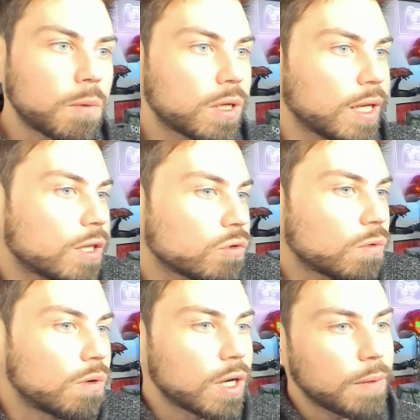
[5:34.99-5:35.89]
porque es
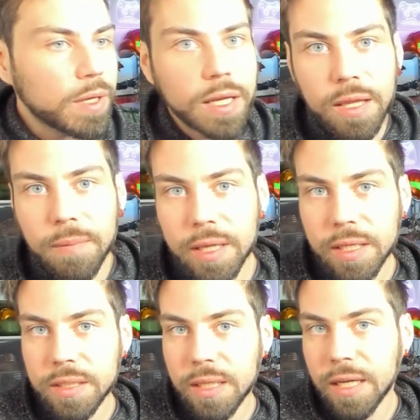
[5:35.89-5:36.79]
un juego que viene de
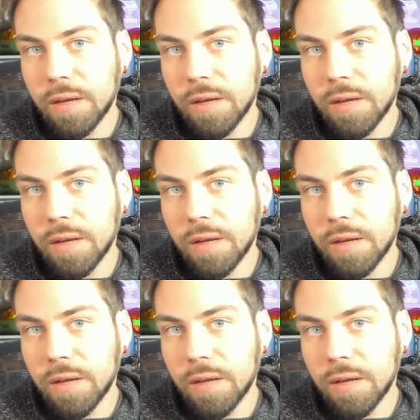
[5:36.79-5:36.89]
Bethesda,